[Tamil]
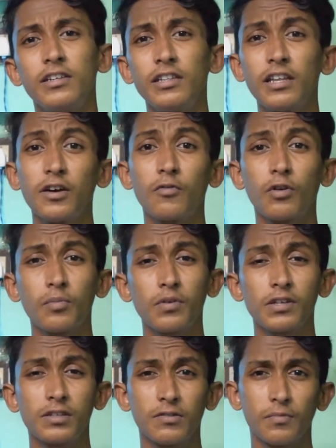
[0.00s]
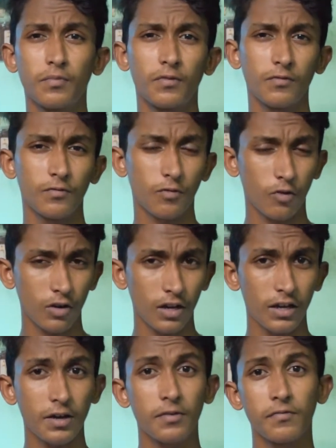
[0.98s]
இதில் ஒன் ப்ளஸ்
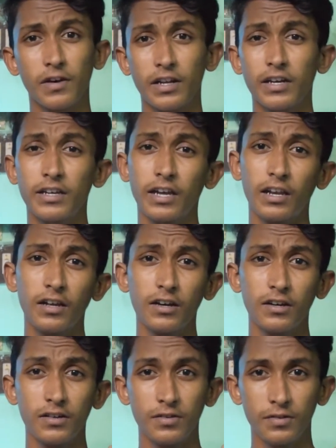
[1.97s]
ஃபோனில் வர எல்லா